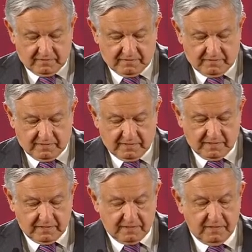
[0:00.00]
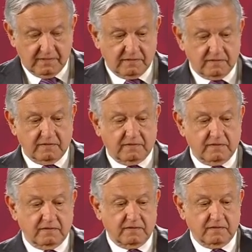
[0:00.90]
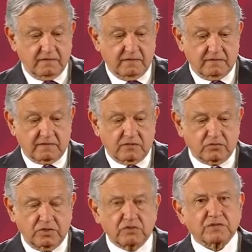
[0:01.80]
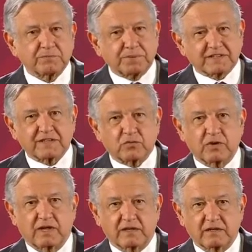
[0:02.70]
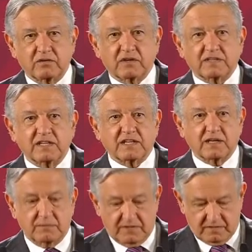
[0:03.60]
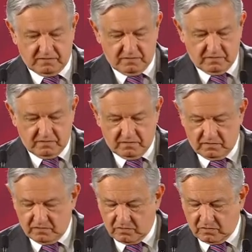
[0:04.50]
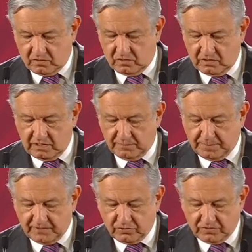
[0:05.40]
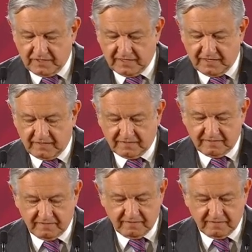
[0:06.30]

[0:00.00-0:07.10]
de Estados Unidos, en particular lo que tiene que ver con El Paso, Texas.